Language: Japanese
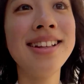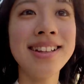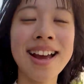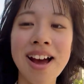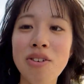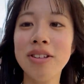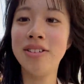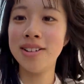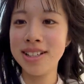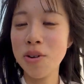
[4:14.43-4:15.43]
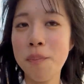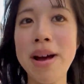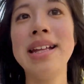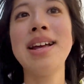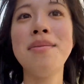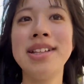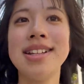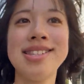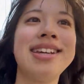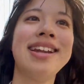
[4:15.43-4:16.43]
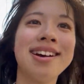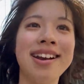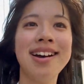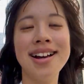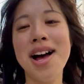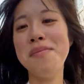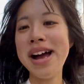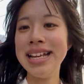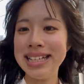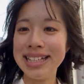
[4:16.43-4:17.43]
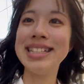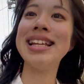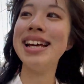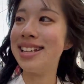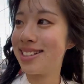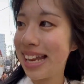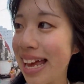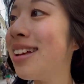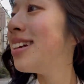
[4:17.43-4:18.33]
なんか今度しょっぱい食べた次だから甘いにしたいですね